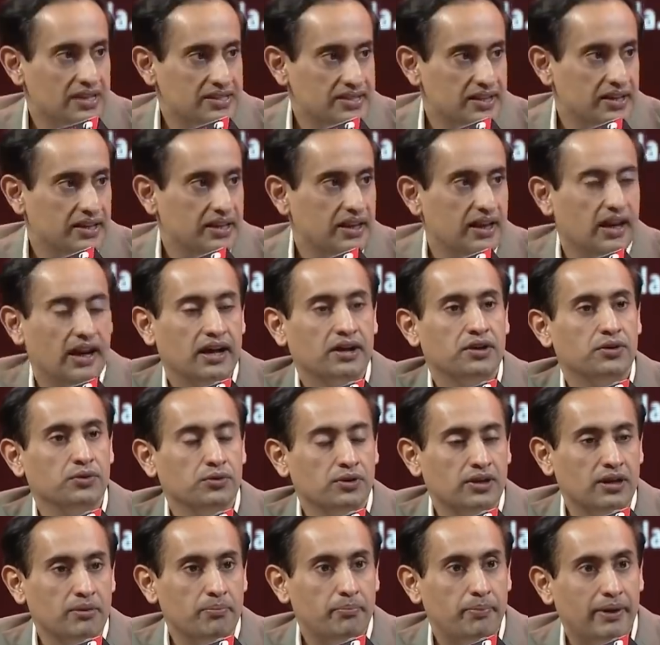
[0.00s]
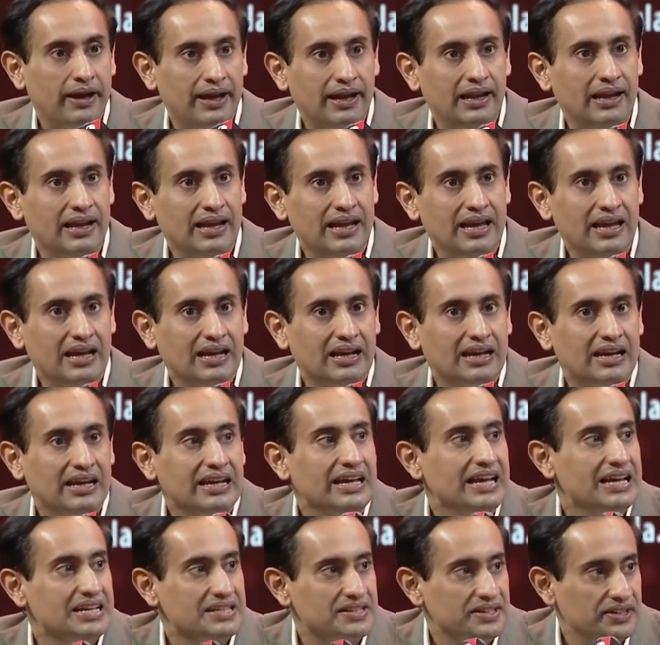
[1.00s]
कैसे किया क्योंकि पहले
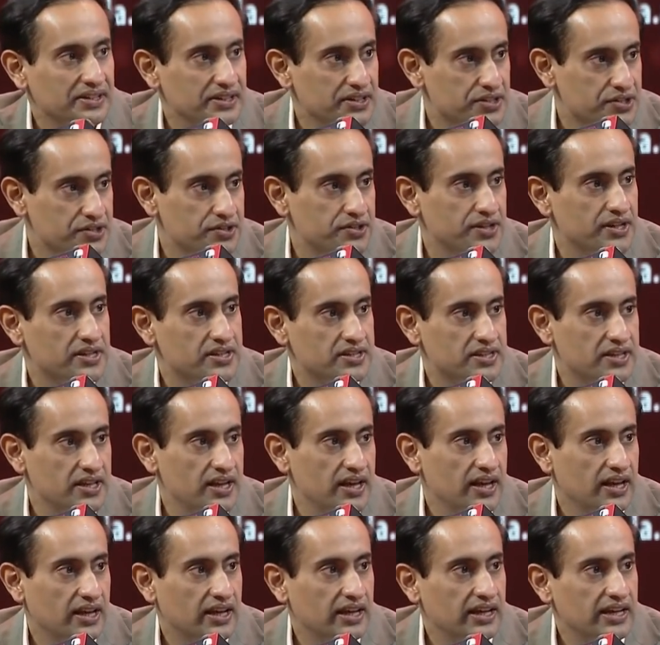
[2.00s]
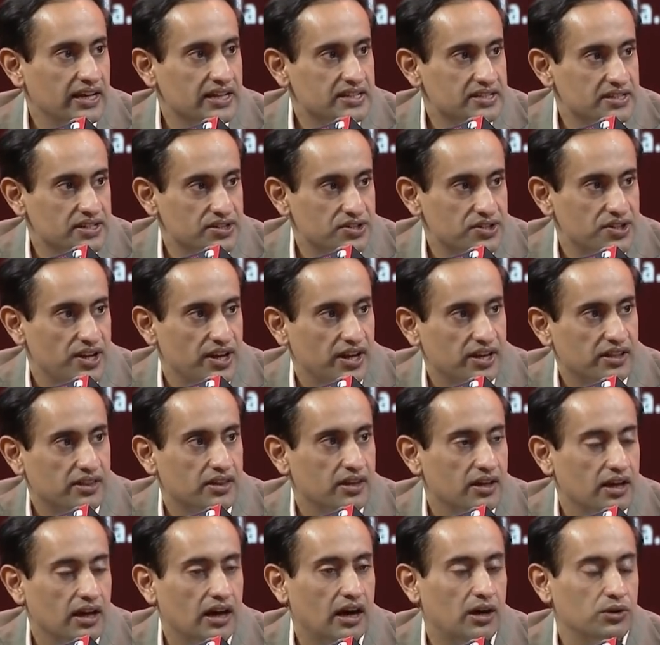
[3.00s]
कई ऐसे डिस्ट्रिक्ट्स थे कई ऐसे शहर
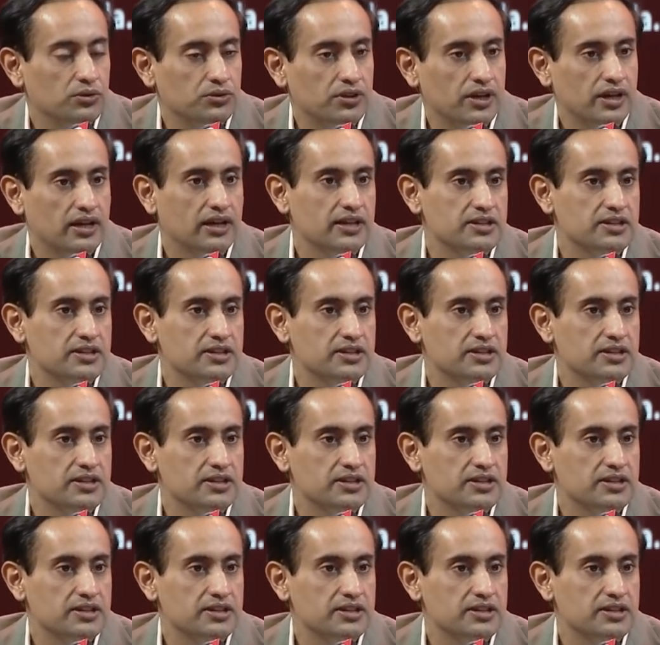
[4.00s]
थे गांव थे